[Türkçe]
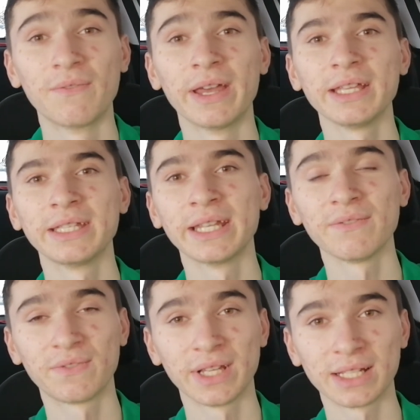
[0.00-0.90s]
Ve
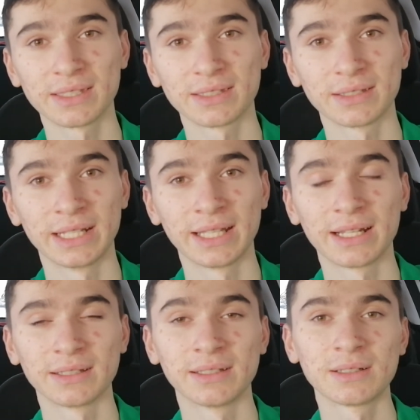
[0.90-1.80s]
yine Fiat
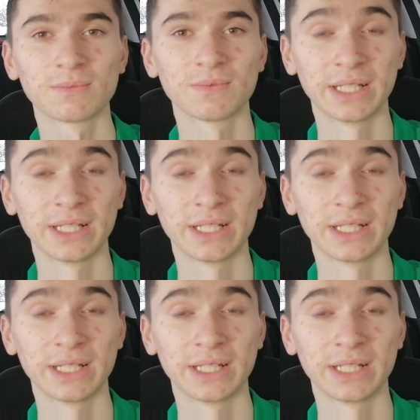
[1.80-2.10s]
neden alınır,